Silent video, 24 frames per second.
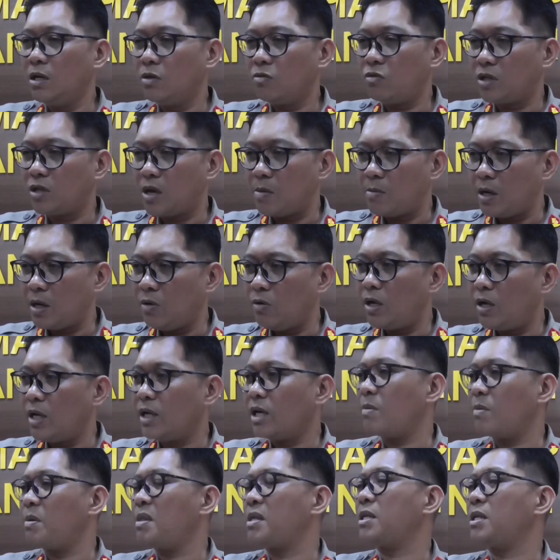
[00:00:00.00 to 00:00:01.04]
terutama di
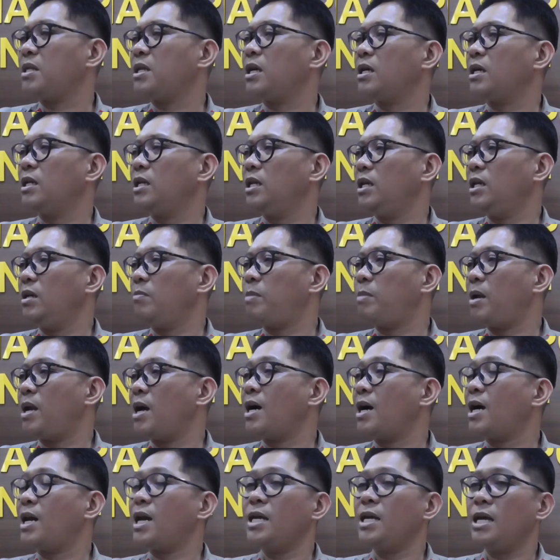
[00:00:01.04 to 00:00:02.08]
wilayah Kalimantan di
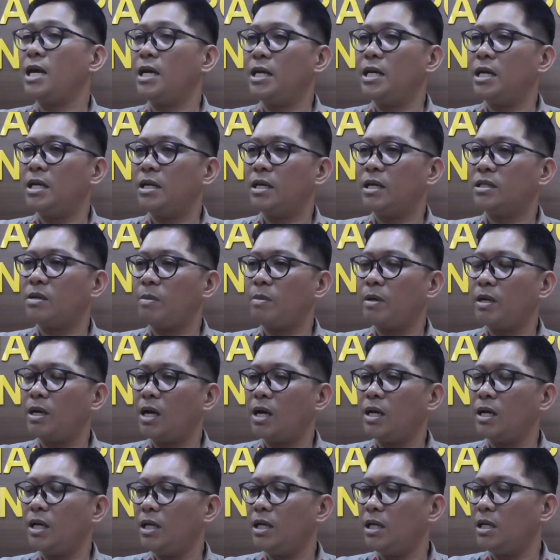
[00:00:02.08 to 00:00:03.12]
Palangkaraya ya yang sampai
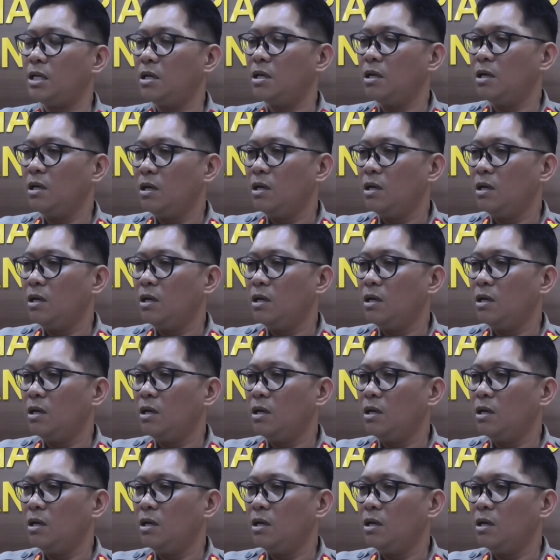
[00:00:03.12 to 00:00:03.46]
dengan ini